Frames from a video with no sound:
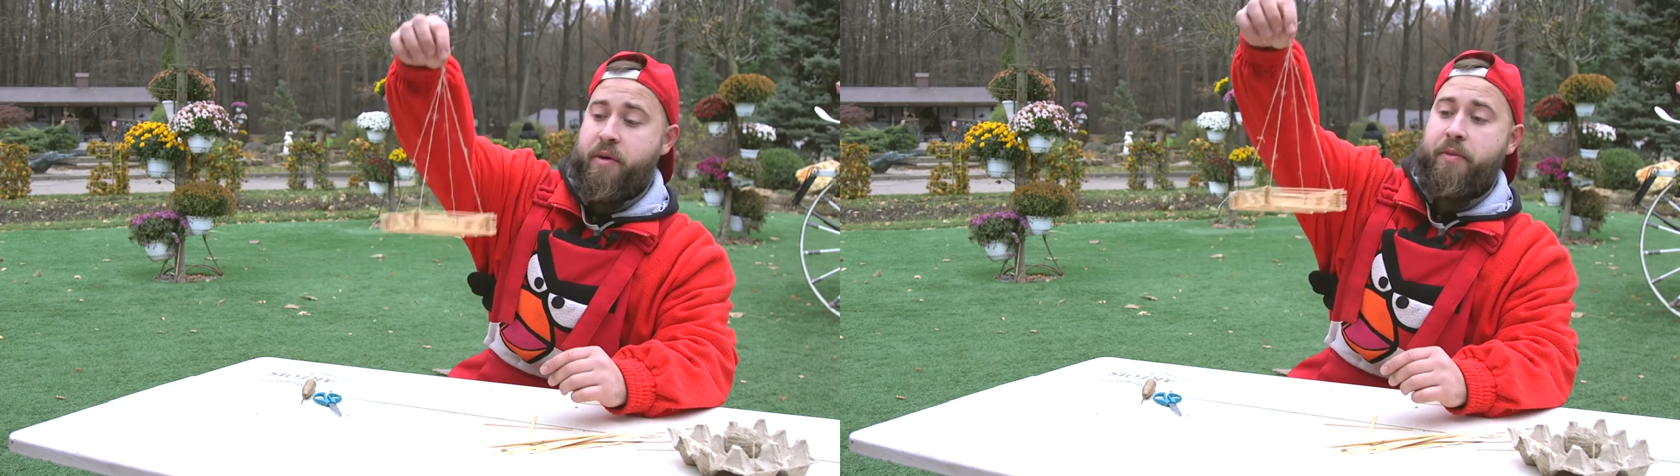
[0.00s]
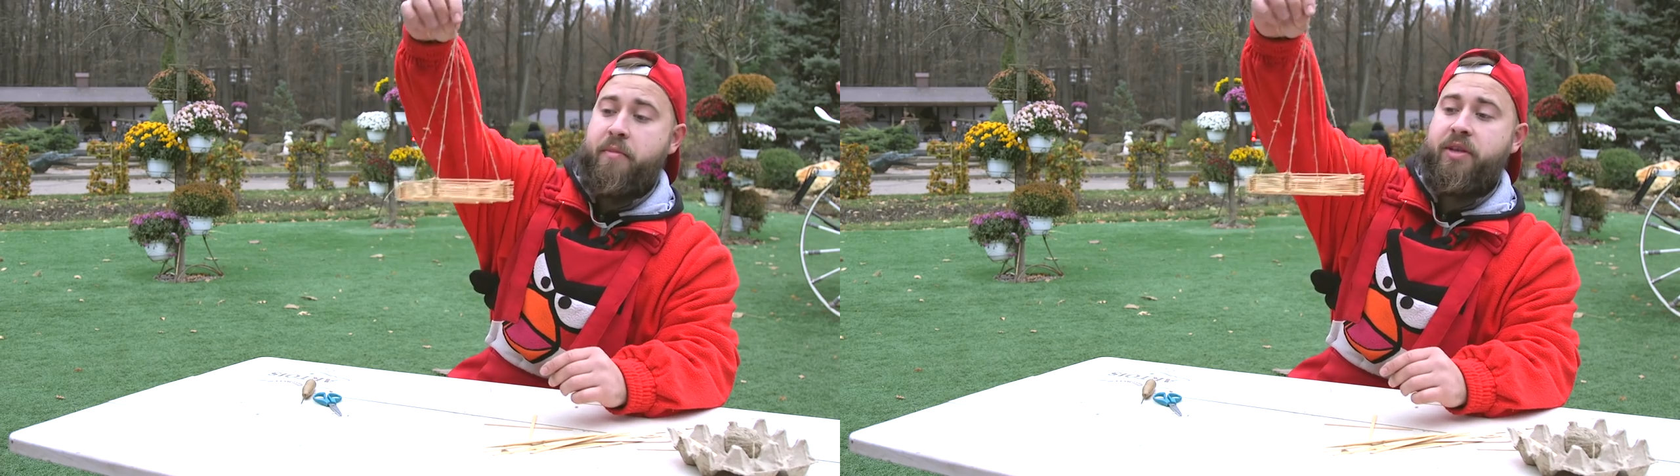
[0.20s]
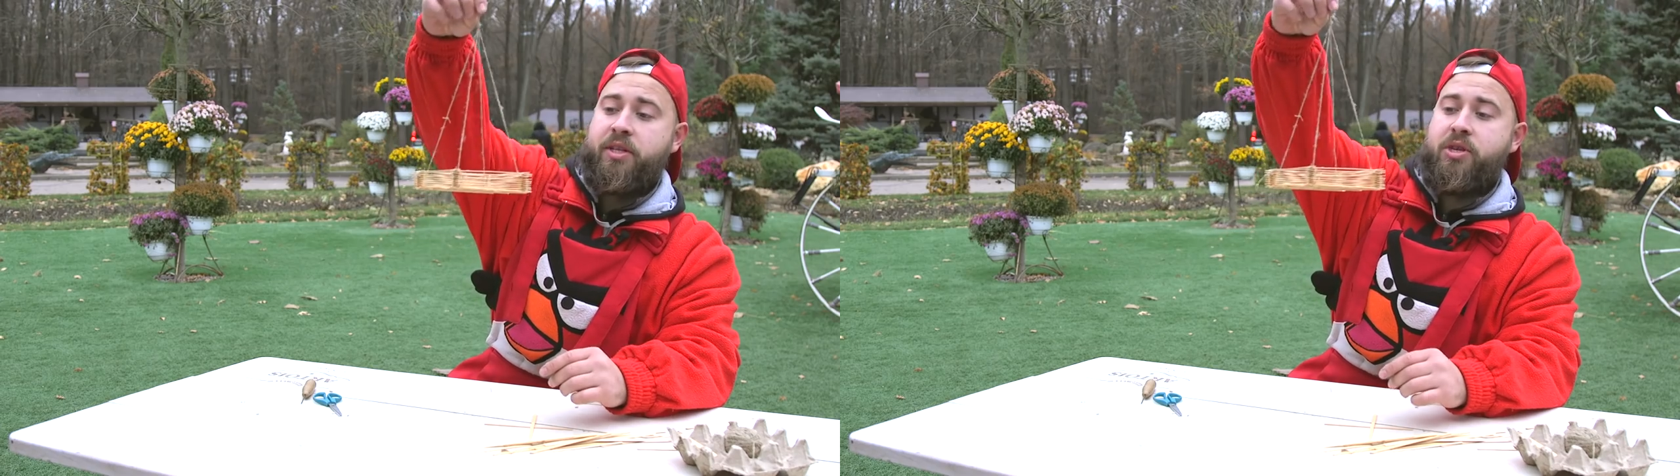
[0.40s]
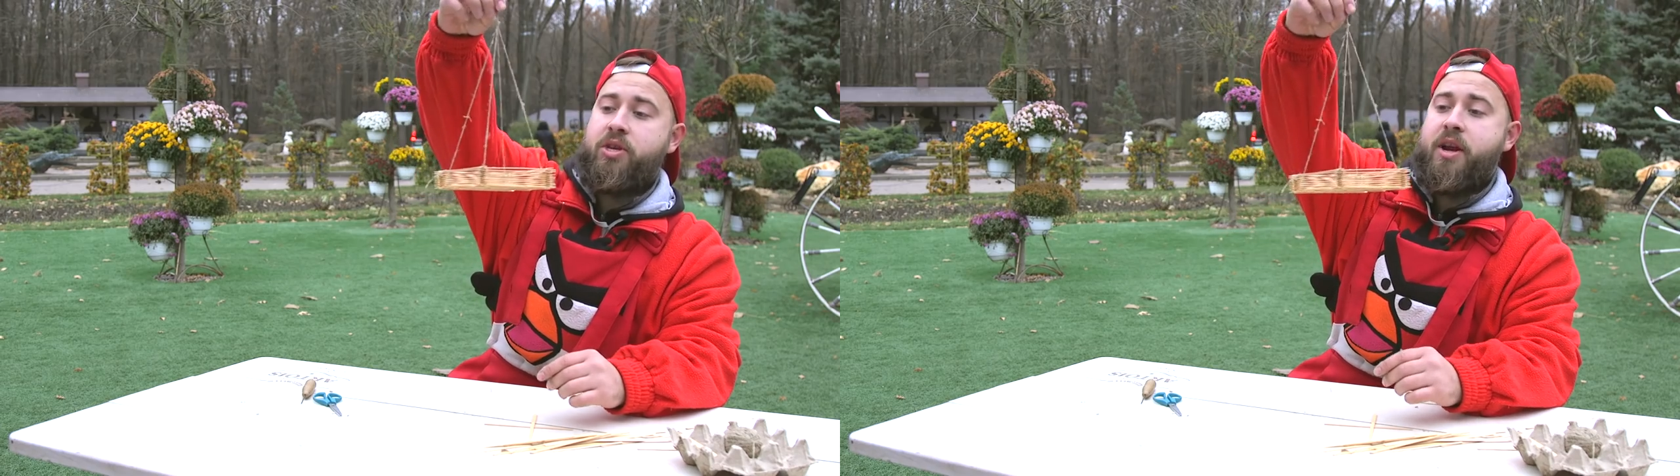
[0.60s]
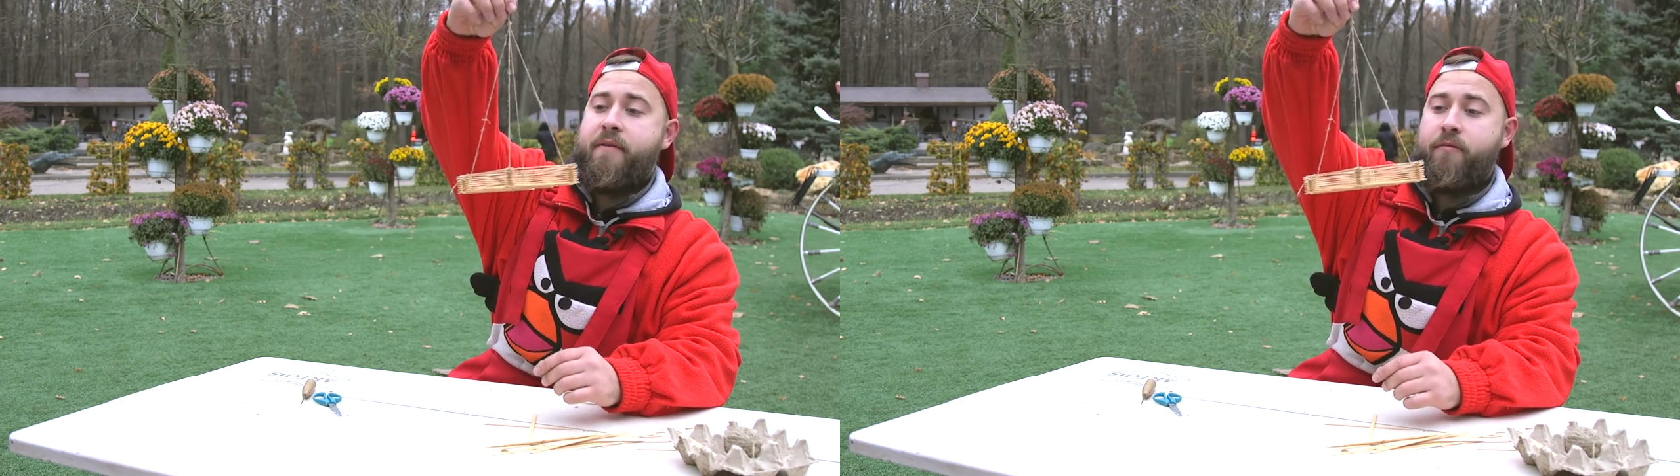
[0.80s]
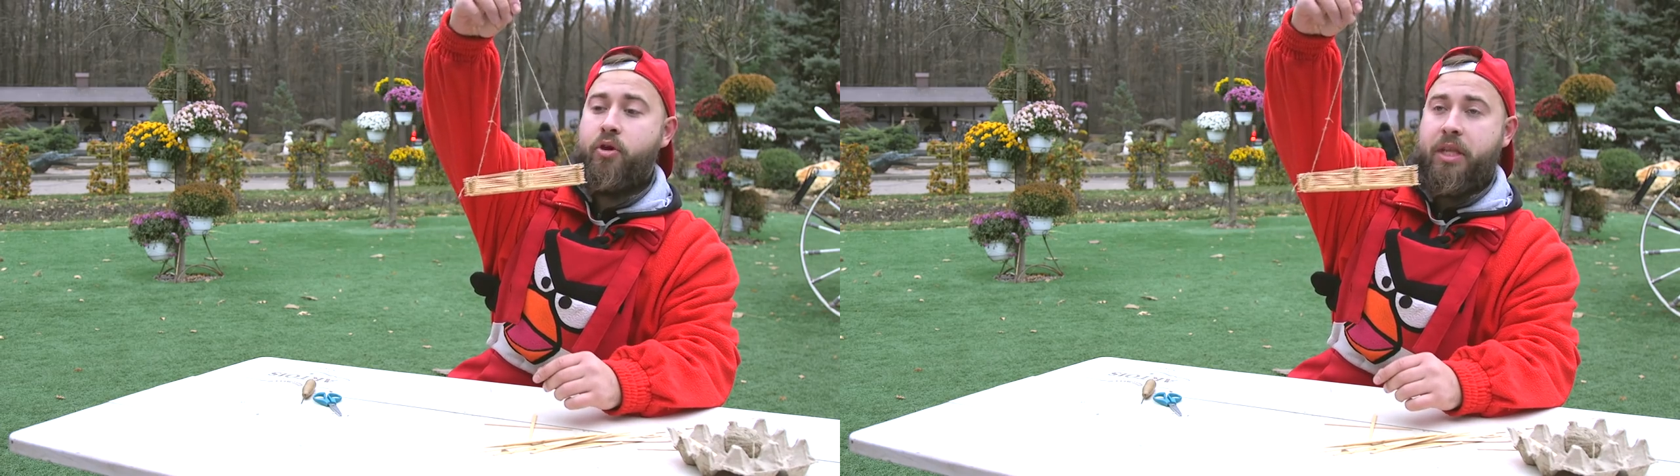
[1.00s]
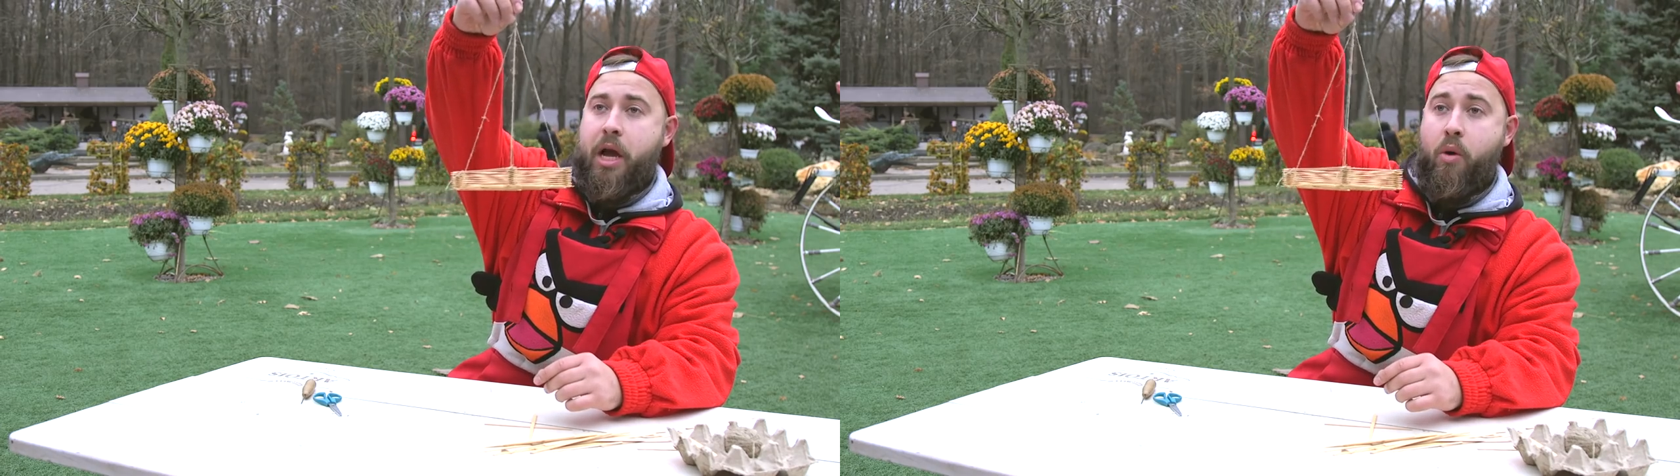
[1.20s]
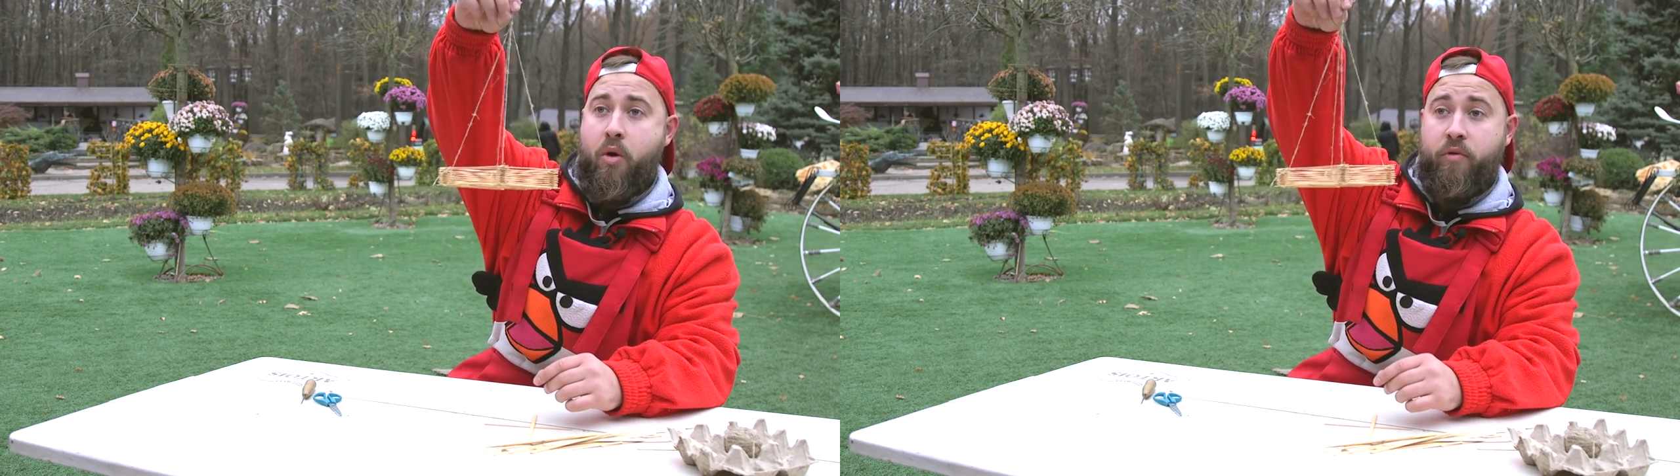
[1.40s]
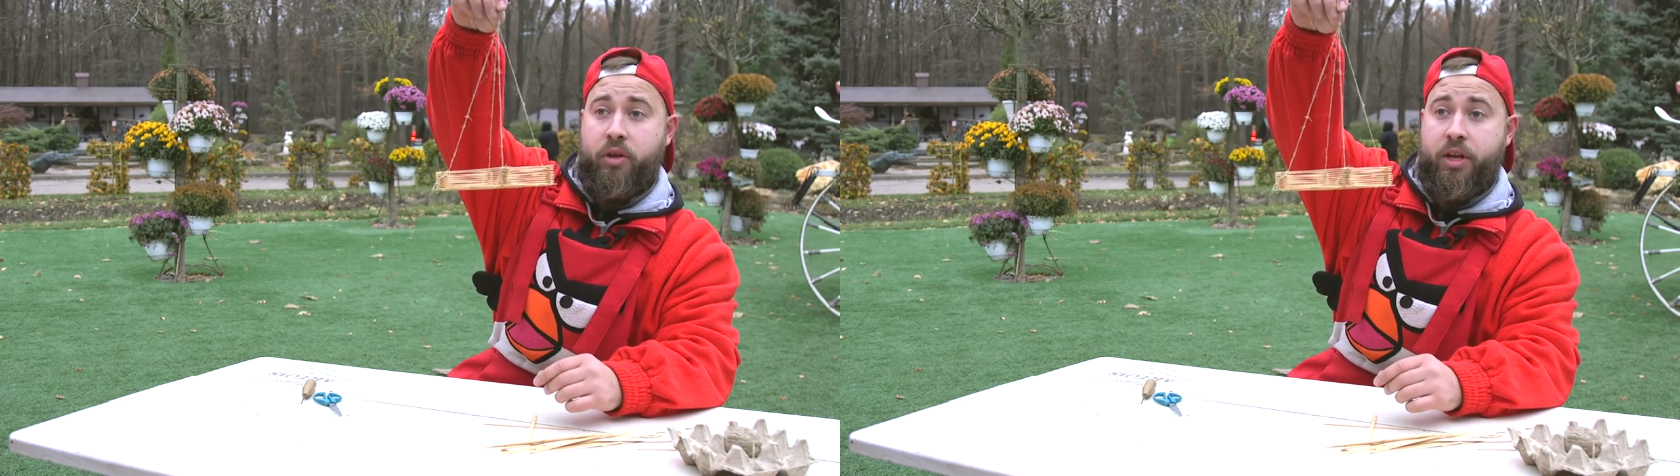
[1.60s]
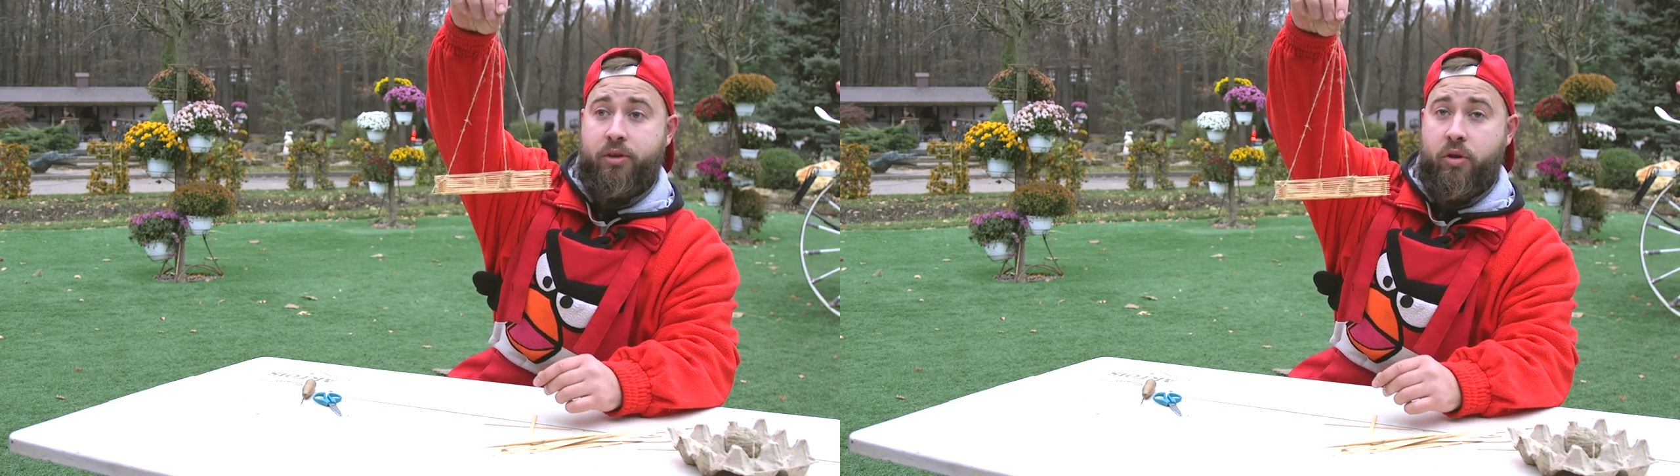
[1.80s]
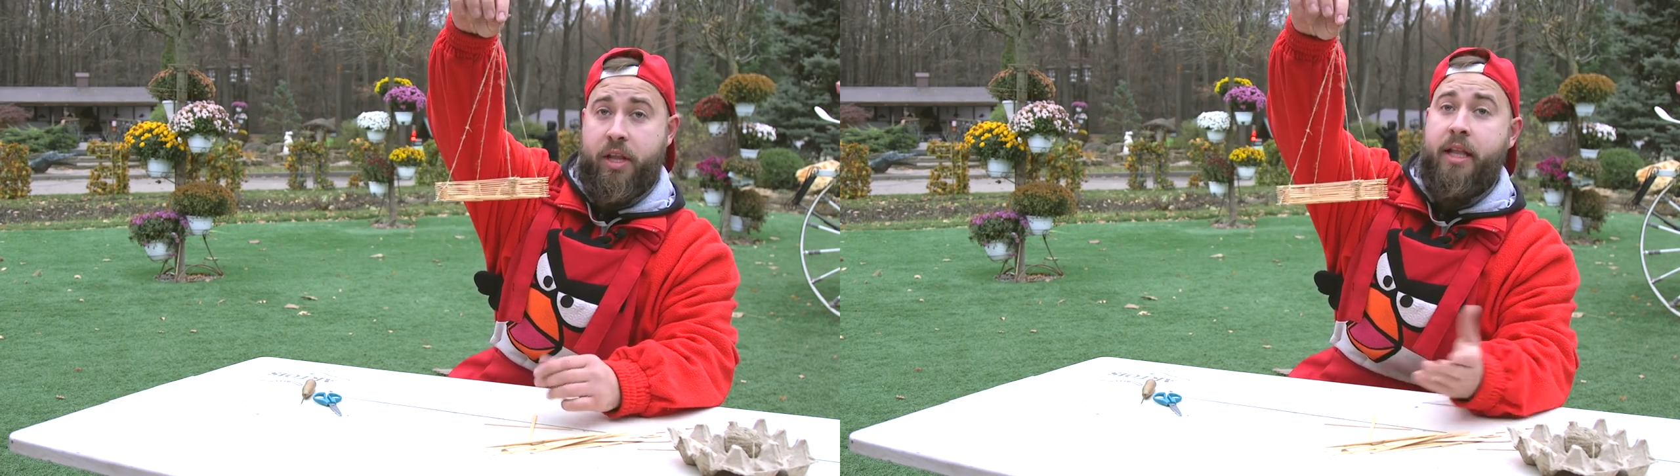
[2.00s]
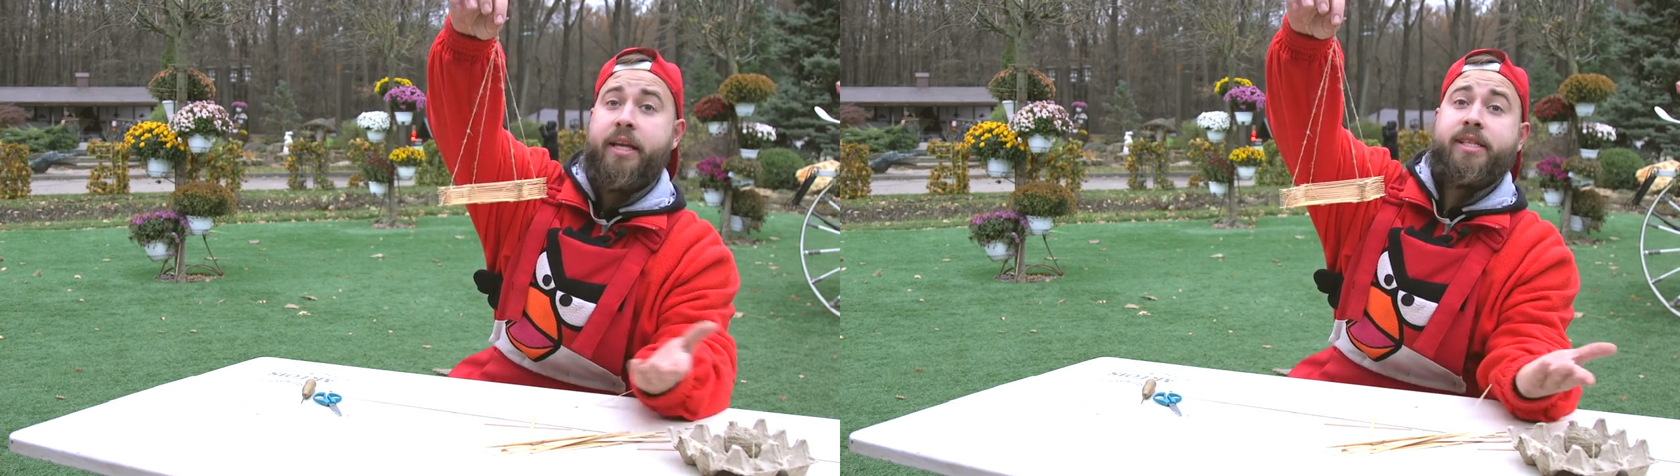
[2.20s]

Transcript: мы приблизительно вот такой вот результат, и,